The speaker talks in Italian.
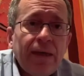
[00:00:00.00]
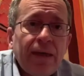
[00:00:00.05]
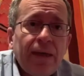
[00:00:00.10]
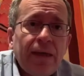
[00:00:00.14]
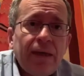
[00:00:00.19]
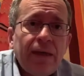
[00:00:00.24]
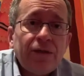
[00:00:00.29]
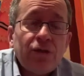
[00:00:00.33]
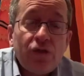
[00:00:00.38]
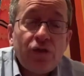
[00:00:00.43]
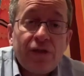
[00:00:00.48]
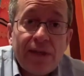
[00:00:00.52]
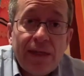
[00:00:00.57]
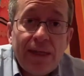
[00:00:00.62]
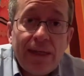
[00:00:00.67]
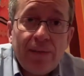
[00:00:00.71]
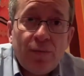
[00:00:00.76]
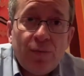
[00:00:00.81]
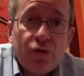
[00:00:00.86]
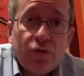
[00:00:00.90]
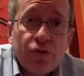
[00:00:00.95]
eh,
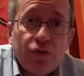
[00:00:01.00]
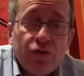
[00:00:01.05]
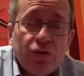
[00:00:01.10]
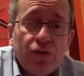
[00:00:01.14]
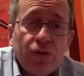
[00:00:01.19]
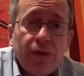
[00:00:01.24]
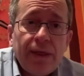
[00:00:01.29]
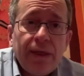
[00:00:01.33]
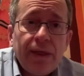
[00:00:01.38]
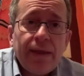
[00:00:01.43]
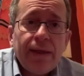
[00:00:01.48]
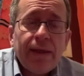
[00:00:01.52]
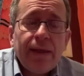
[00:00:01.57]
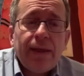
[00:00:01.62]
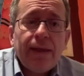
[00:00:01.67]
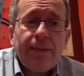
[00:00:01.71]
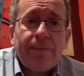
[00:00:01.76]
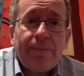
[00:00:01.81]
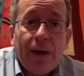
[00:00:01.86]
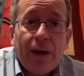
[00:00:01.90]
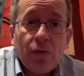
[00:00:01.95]
Rossella Moroni,
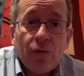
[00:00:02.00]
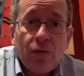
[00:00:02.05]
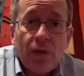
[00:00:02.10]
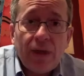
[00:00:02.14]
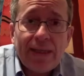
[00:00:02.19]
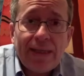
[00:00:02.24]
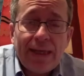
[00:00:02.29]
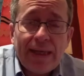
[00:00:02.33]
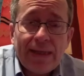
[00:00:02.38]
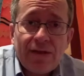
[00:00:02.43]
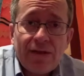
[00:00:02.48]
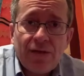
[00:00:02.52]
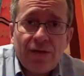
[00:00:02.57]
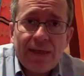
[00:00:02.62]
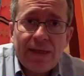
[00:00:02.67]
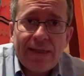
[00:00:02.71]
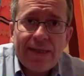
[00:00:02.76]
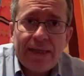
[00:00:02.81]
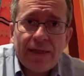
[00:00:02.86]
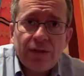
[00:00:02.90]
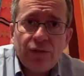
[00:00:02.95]
Paolo Lattanzio e
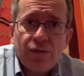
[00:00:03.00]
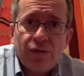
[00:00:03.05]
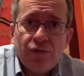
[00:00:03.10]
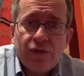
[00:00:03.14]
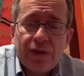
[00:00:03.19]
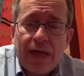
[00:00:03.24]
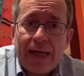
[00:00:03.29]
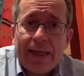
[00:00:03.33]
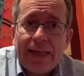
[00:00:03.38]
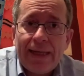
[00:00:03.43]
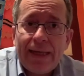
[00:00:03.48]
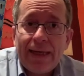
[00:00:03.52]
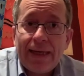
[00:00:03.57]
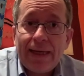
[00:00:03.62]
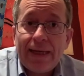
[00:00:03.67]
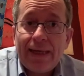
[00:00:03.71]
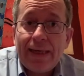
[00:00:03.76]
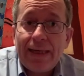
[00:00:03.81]
Alessandro Fusacchia,